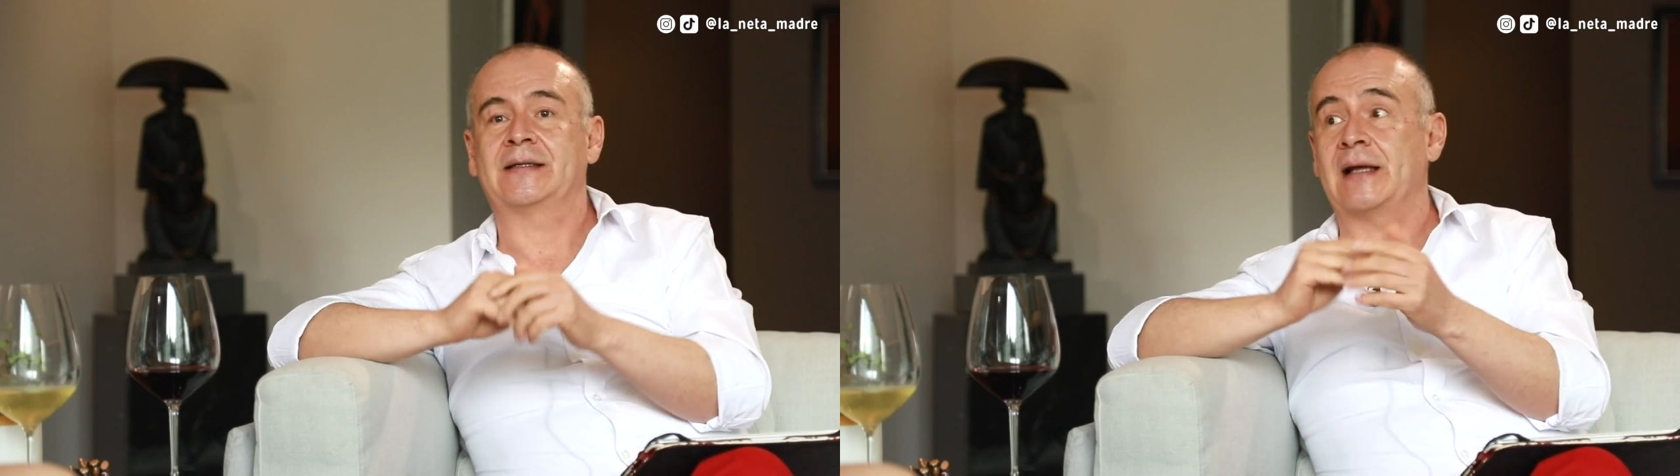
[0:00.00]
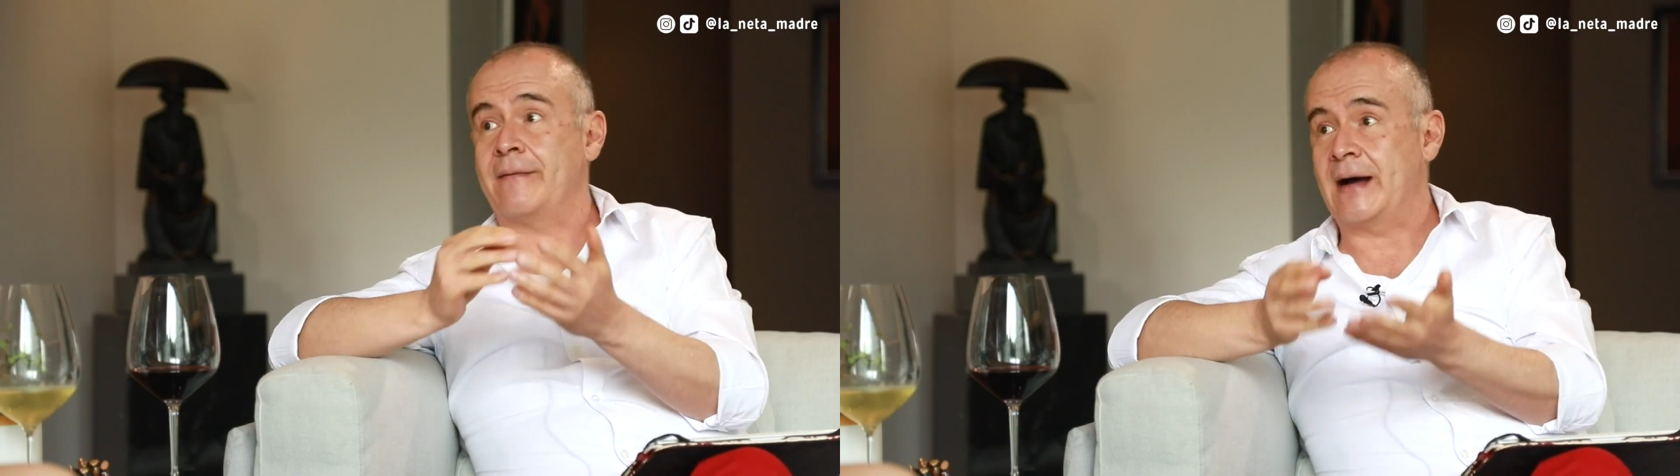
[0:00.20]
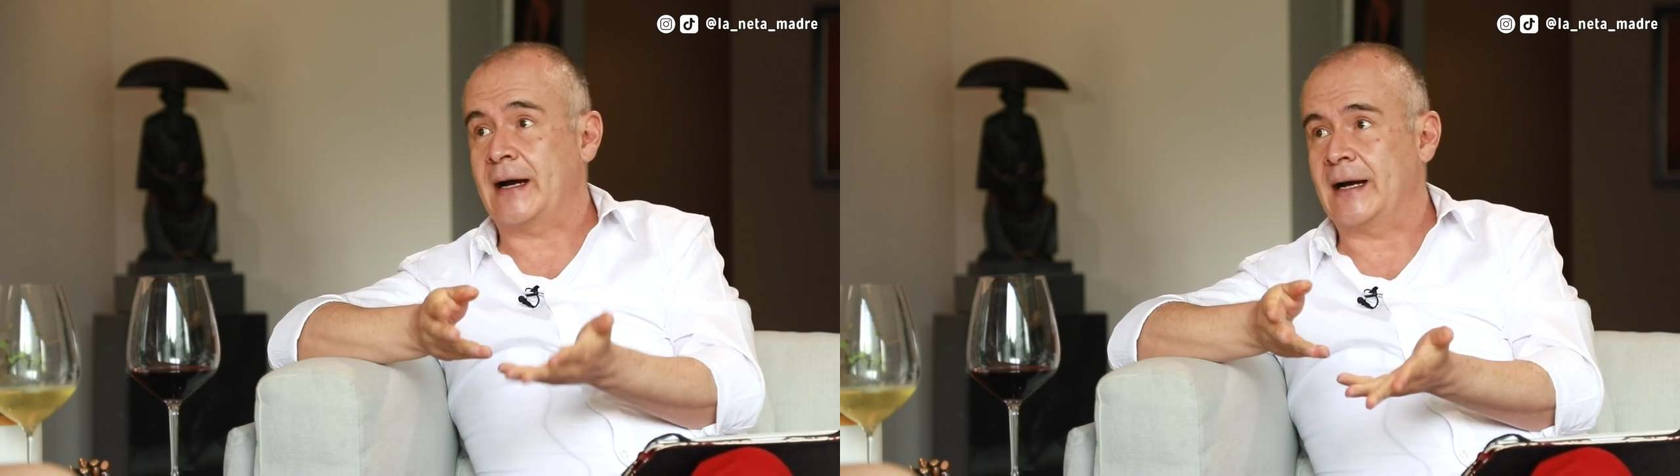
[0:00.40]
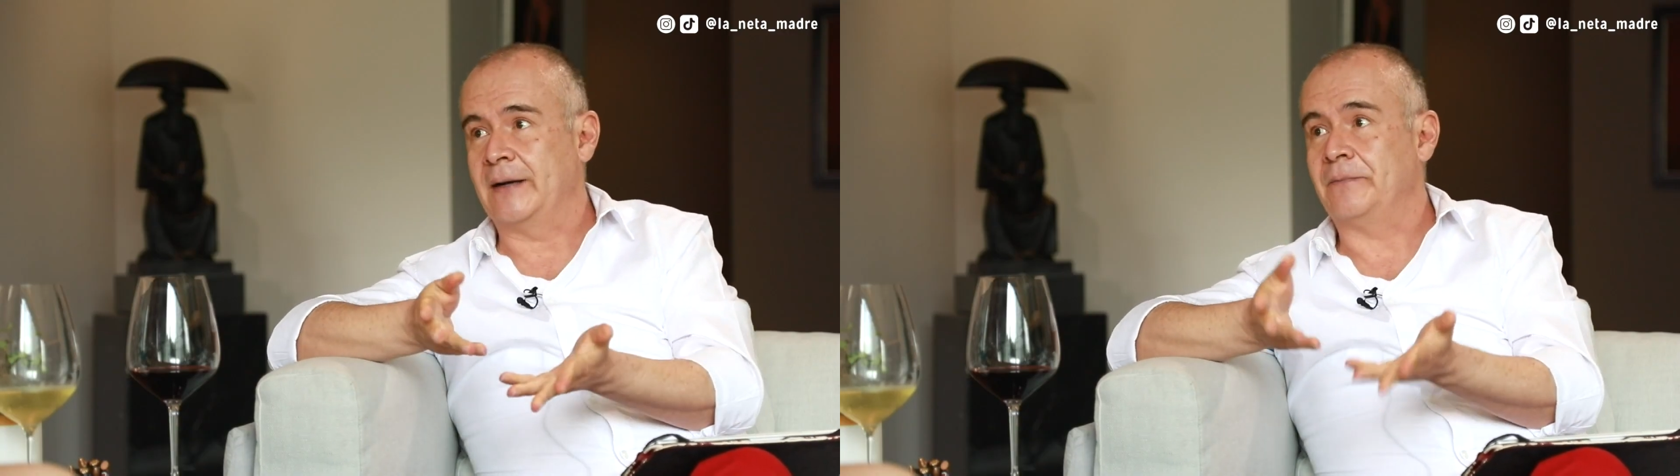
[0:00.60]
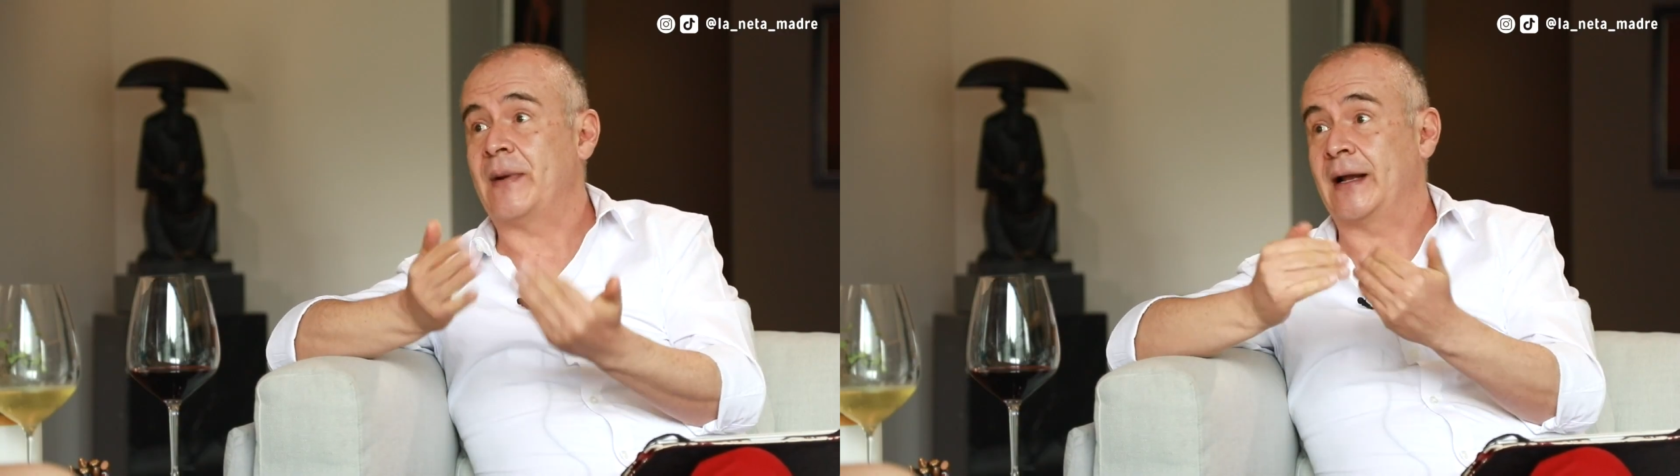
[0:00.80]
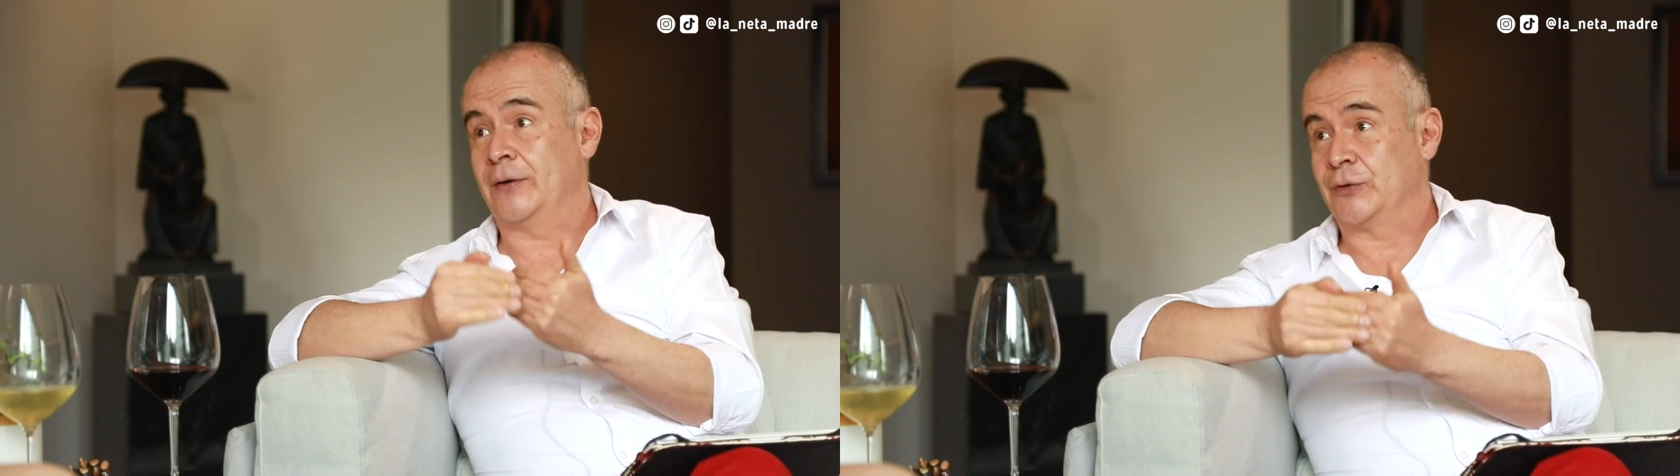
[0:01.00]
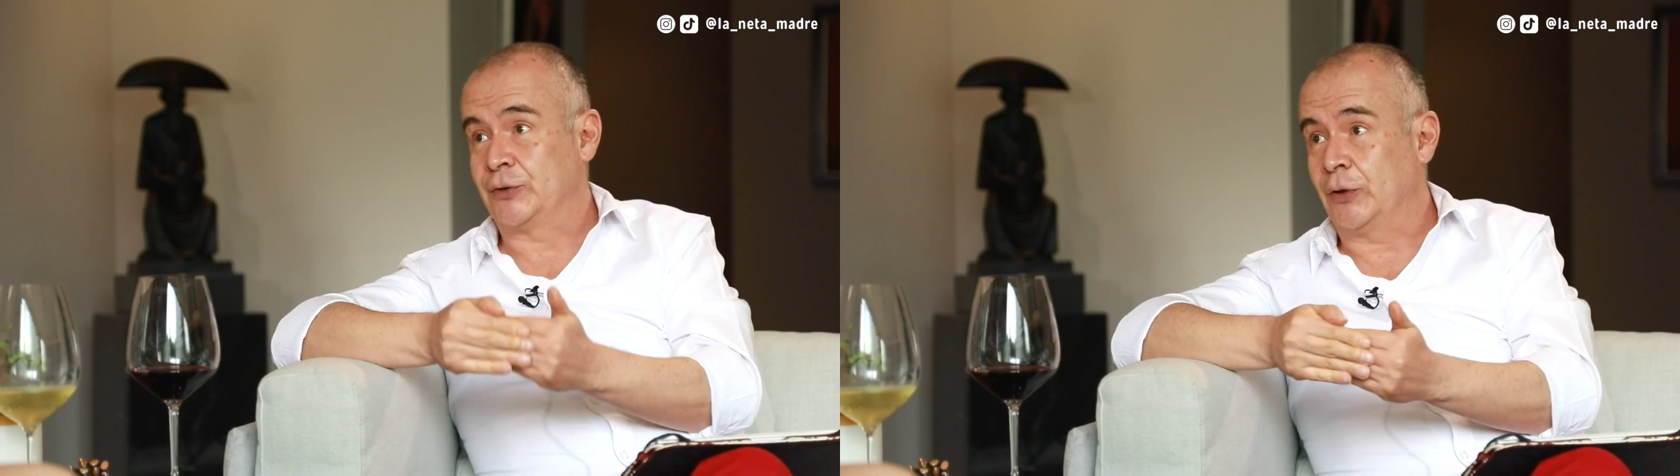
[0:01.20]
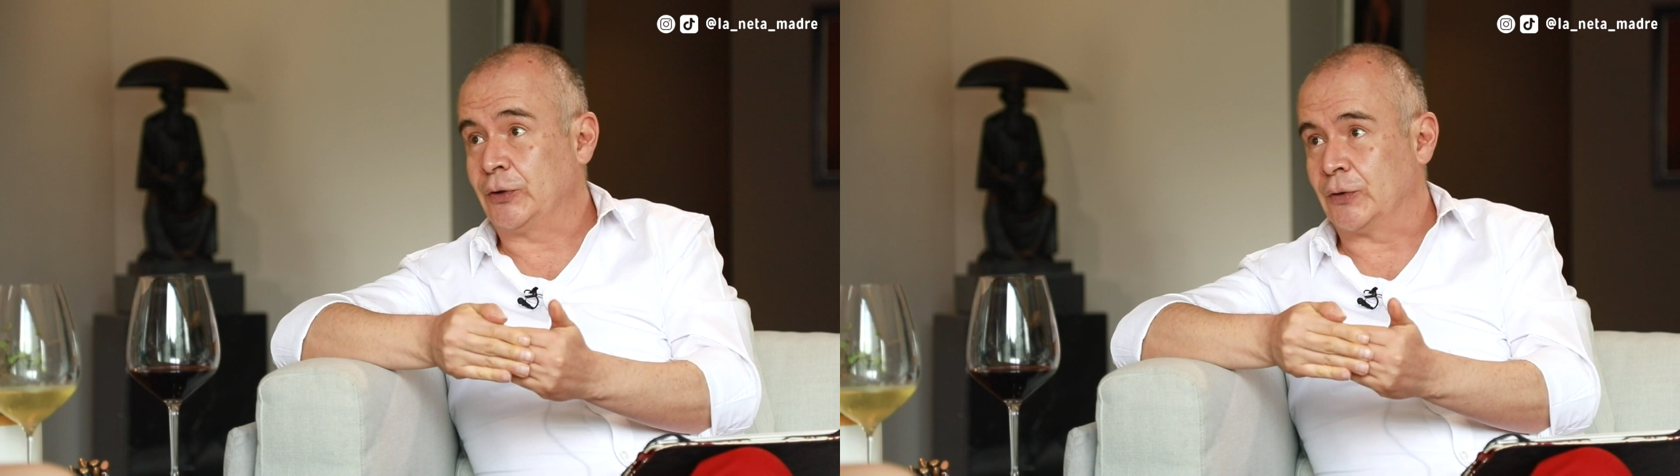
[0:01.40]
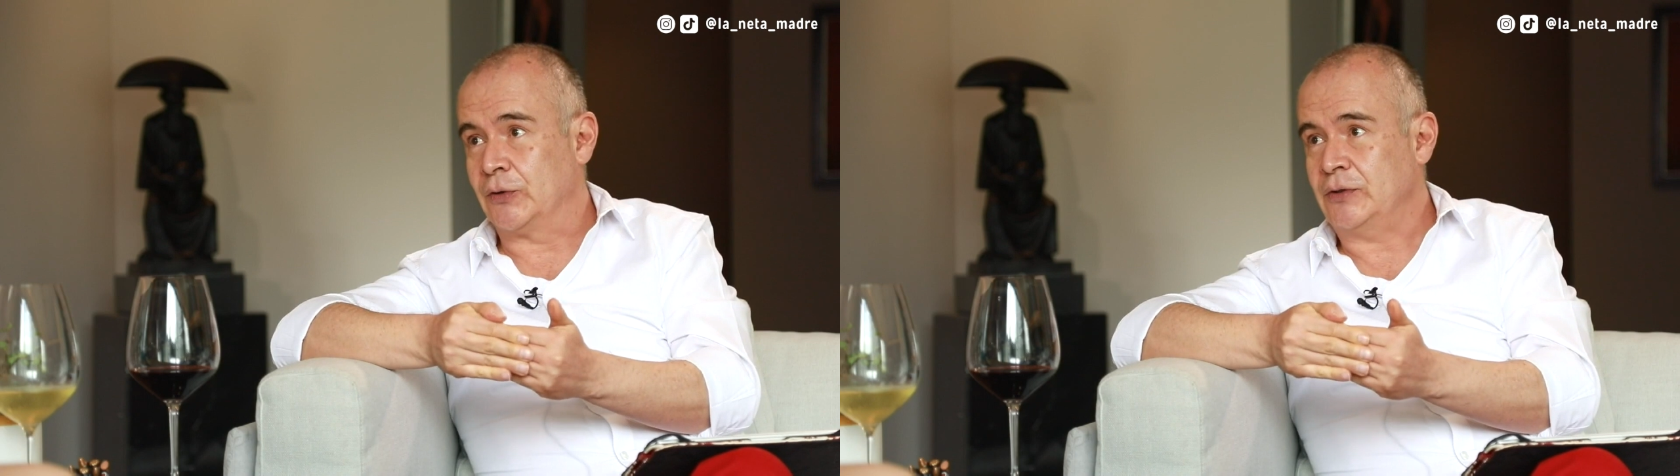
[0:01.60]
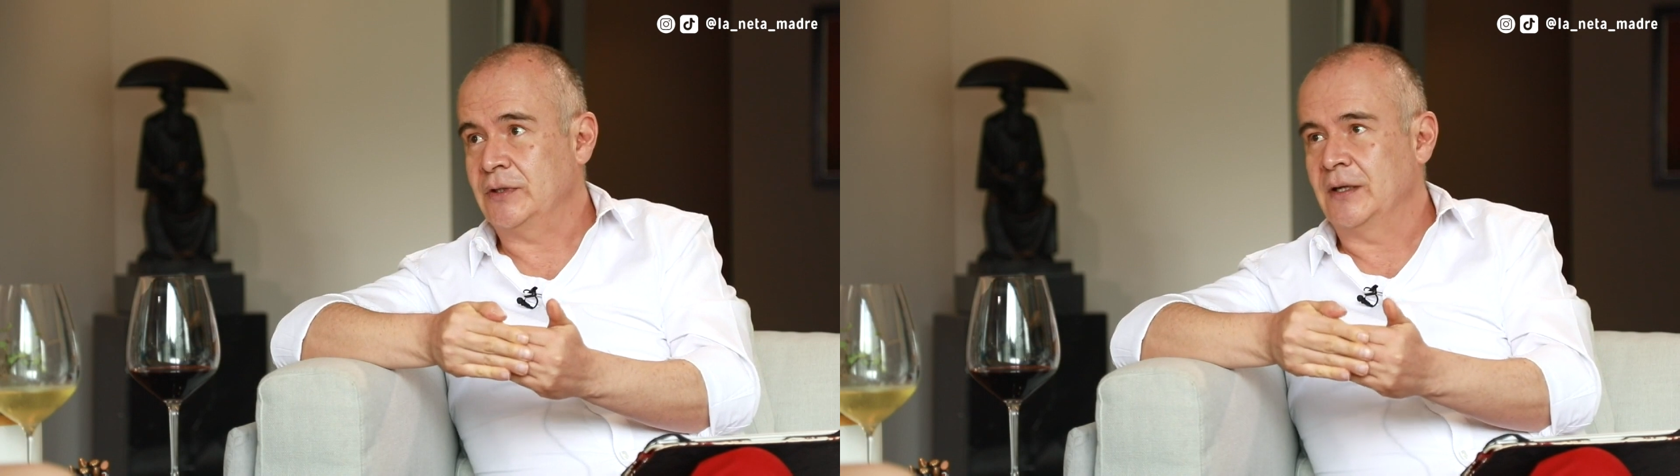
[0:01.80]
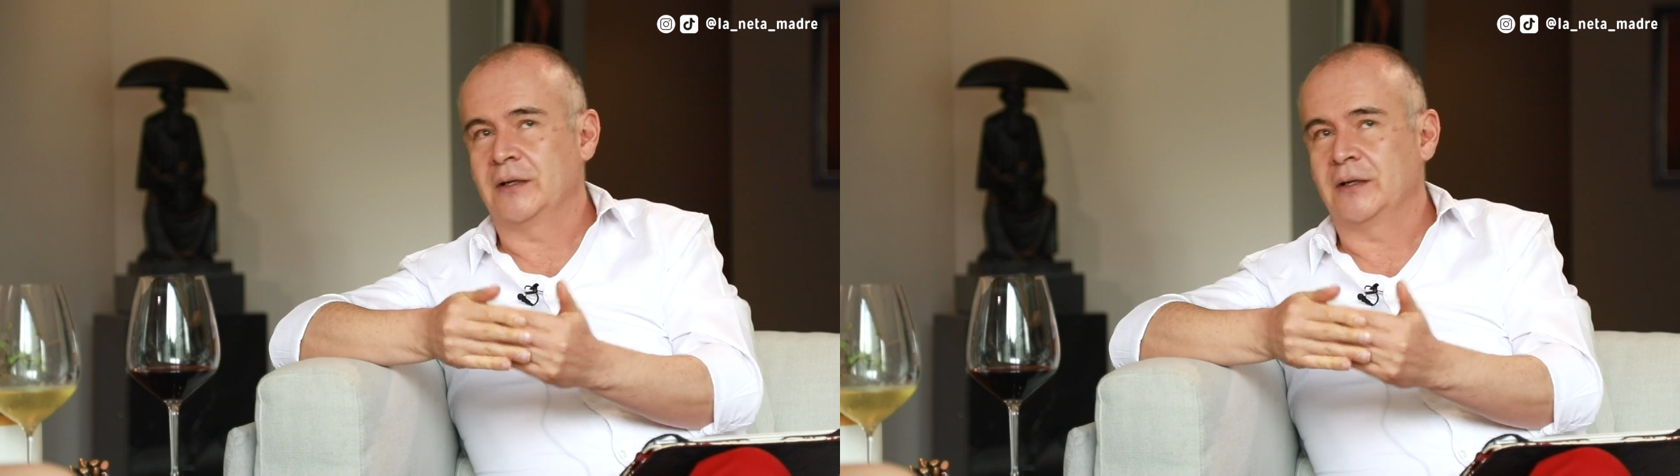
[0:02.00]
trabajan para nosotros,